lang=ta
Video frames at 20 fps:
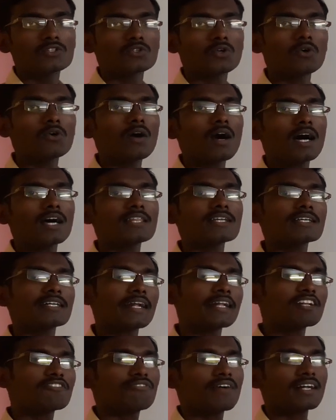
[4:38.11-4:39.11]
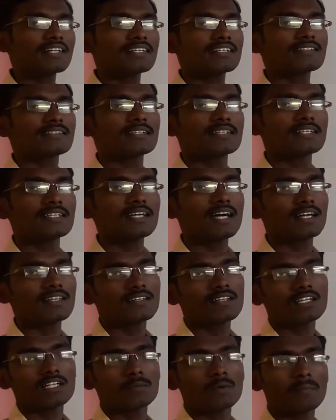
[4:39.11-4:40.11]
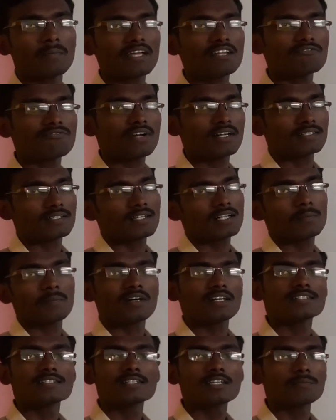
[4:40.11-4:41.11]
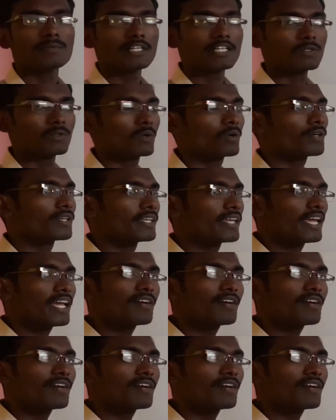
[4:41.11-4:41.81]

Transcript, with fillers: ஸோ அதுக்கு ரெண்டு ஃபேக்டர்ஸ் இருக்குது அதுதான் நம்ம மெயின் ஃபேக்டராக நம்ம கன்சிடர் பண்ணிக்கிறோம்